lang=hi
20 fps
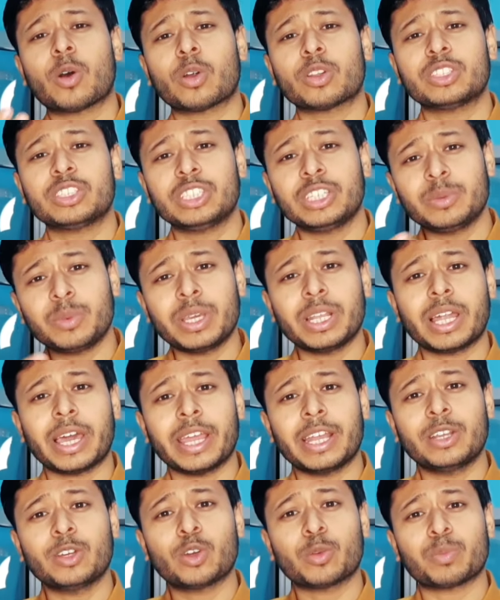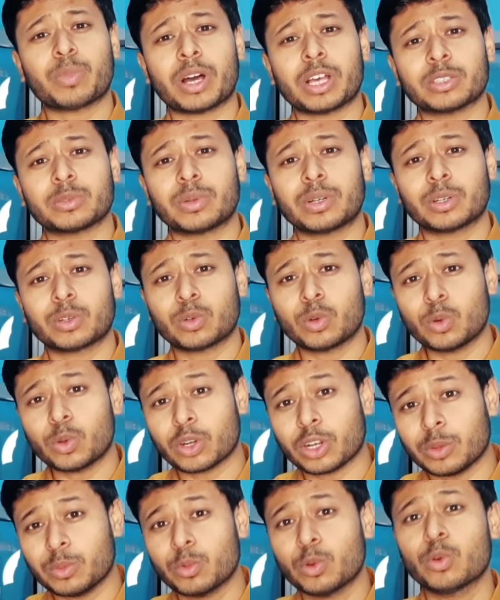और जीमेल आईडी और पासवर्ड को
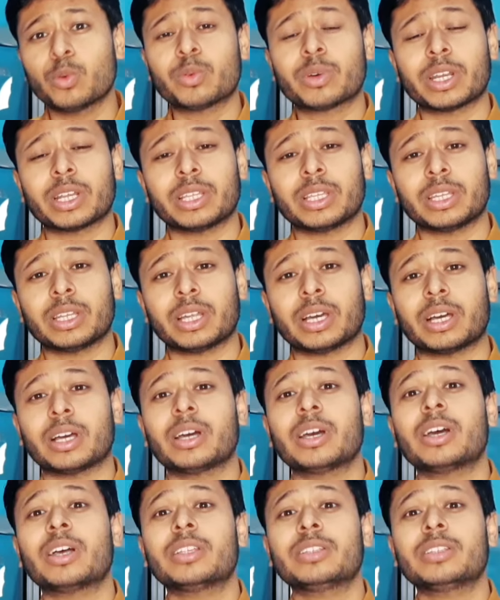रिमूव कर देना